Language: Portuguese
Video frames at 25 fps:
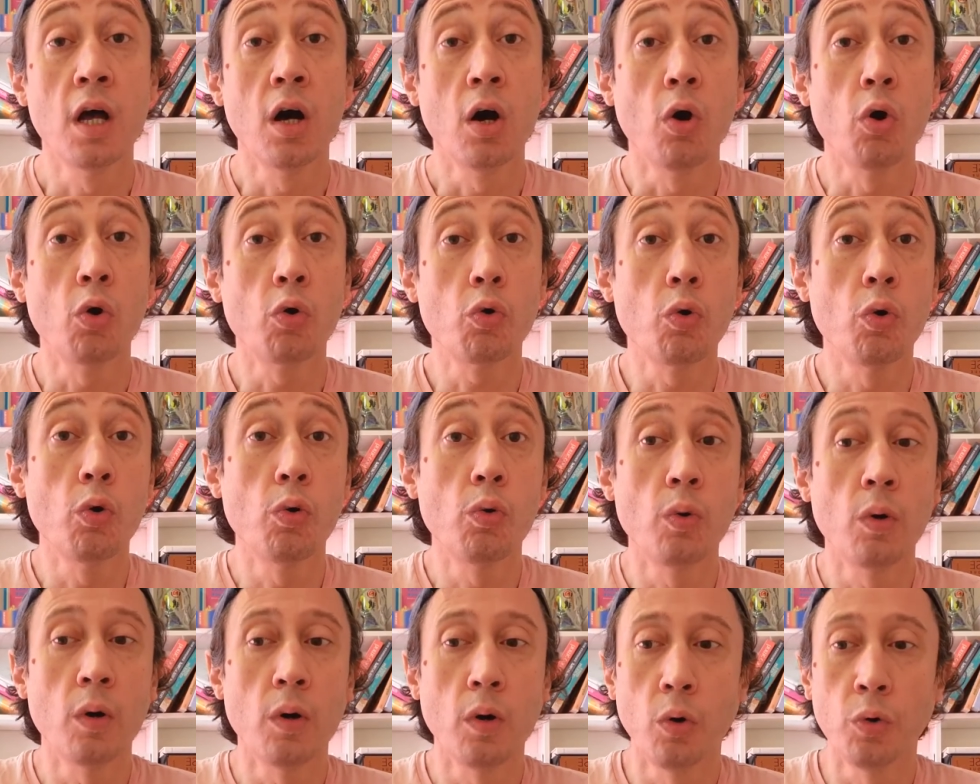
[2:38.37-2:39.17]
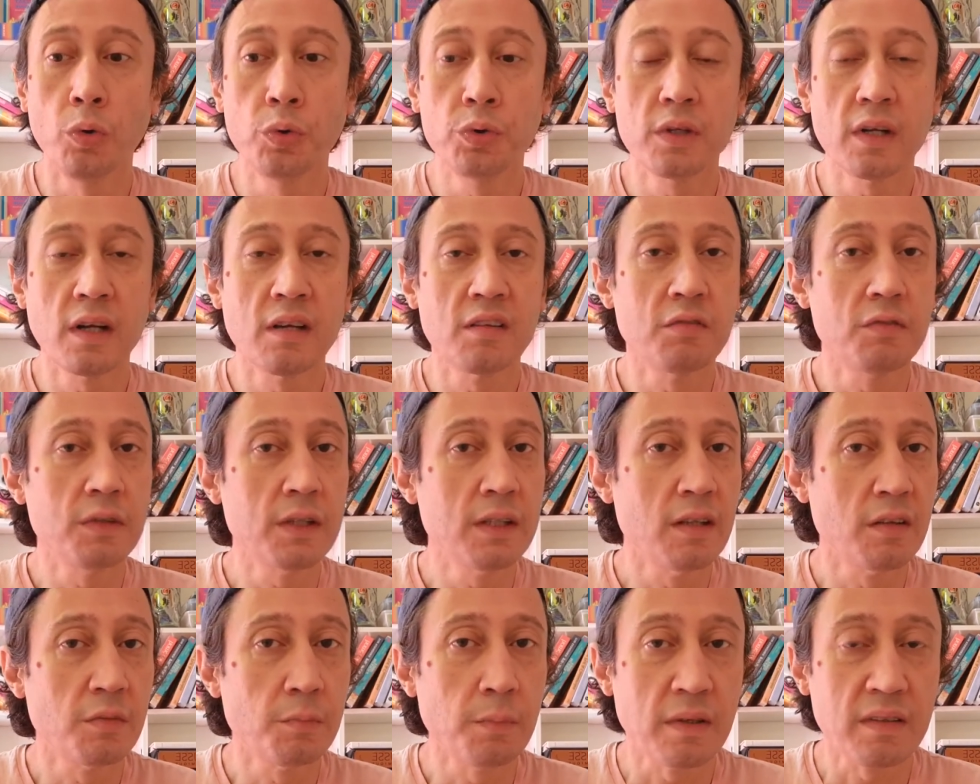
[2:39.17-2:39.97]
ou com outras
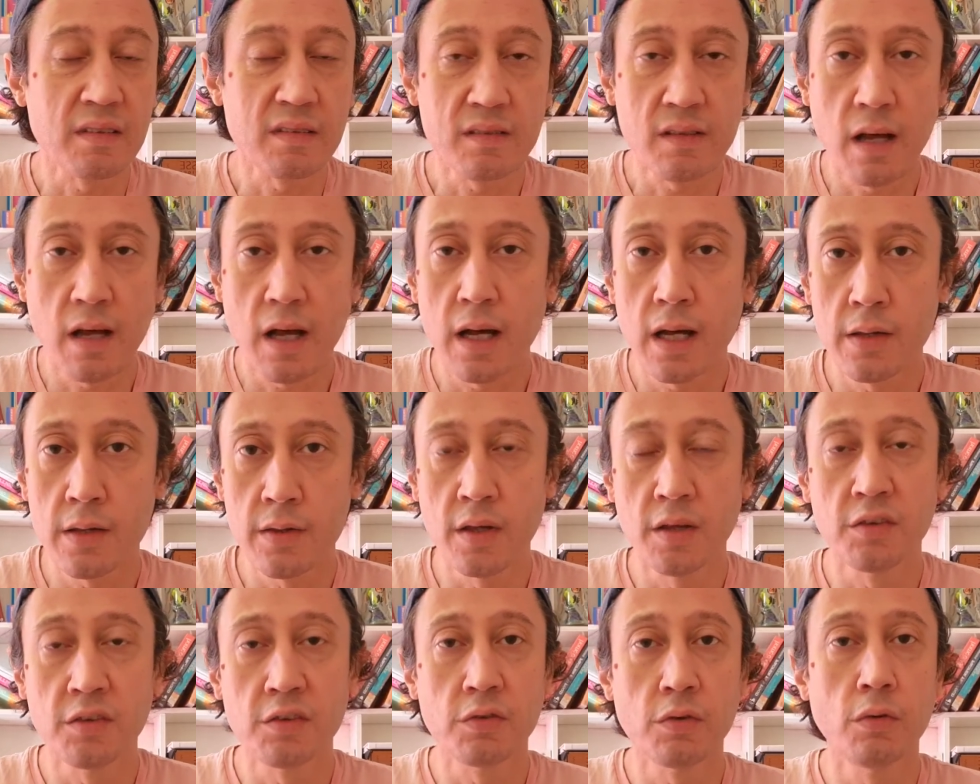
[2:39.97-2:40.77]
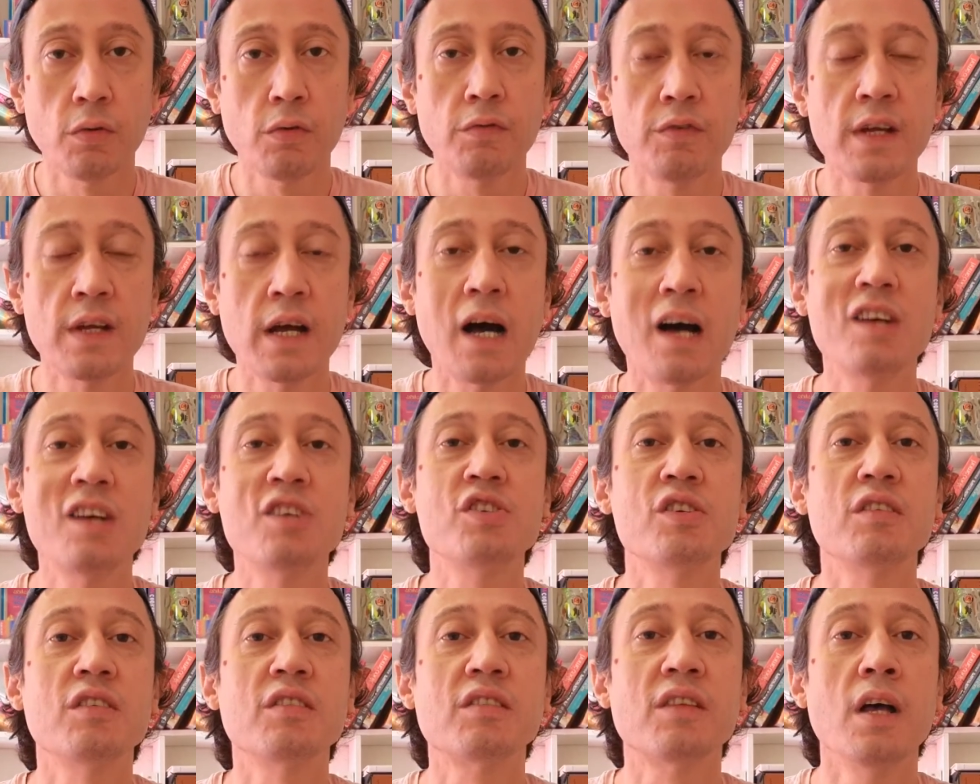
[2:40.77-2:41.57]
vidas passadas ou
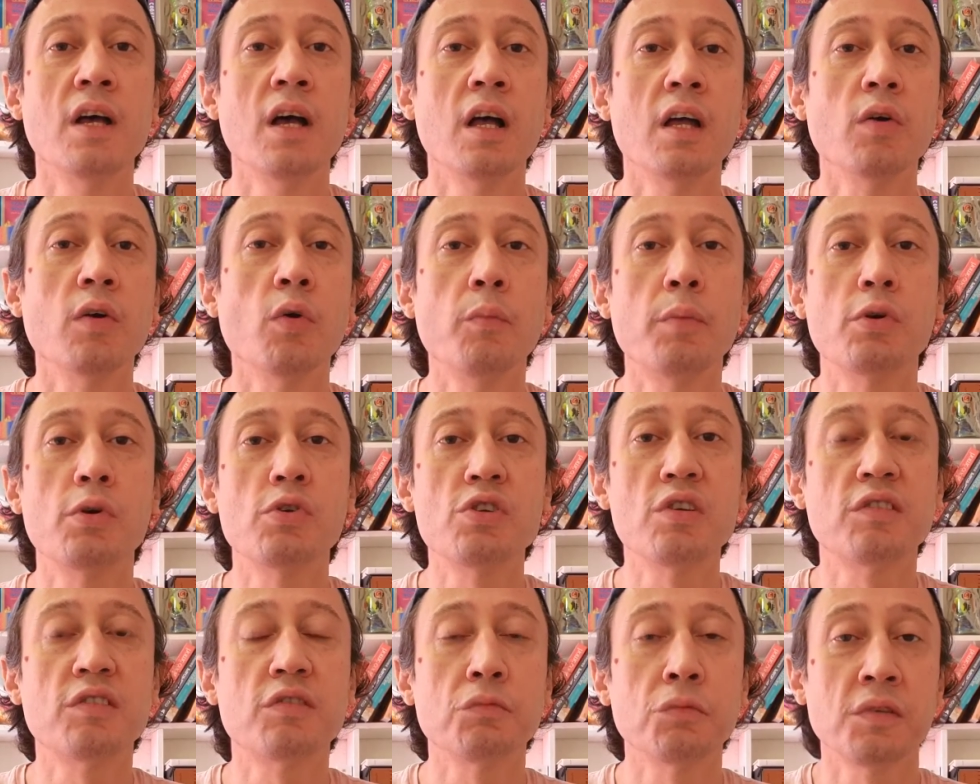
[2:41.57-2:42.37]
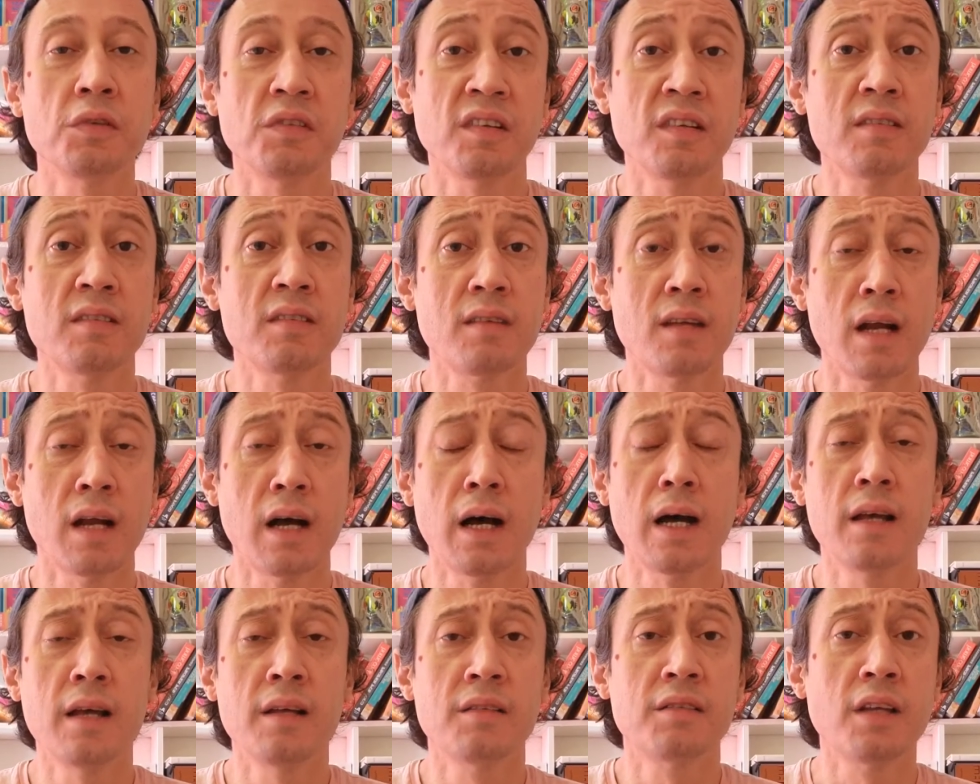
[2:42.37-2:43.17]
viagens ou projeções
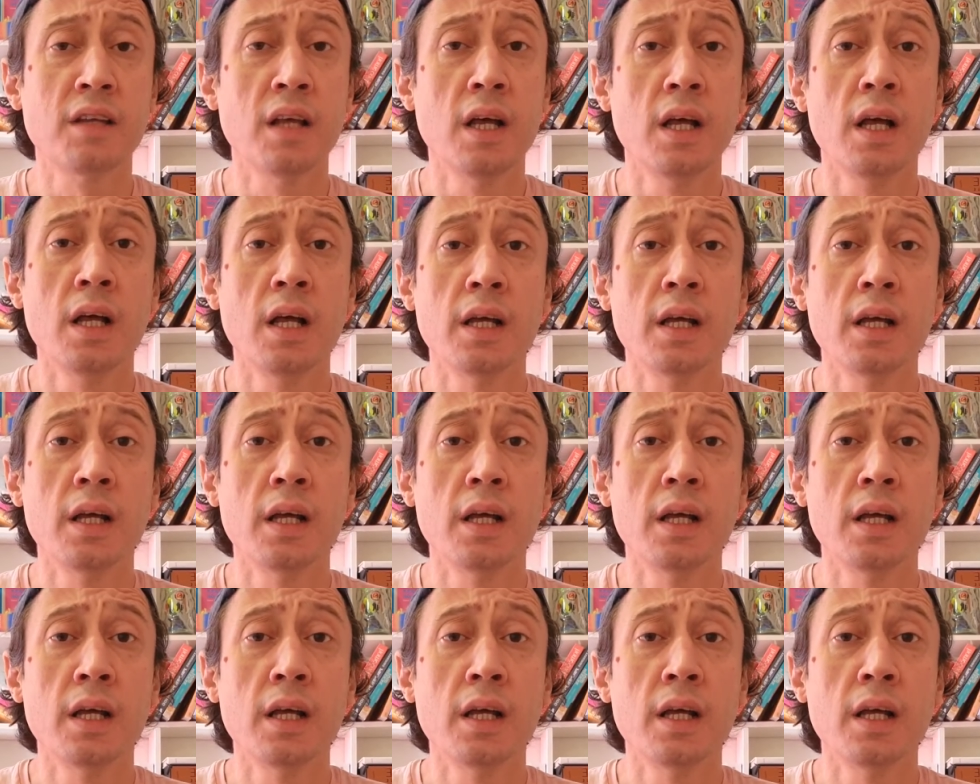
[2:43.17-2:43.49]
astrais.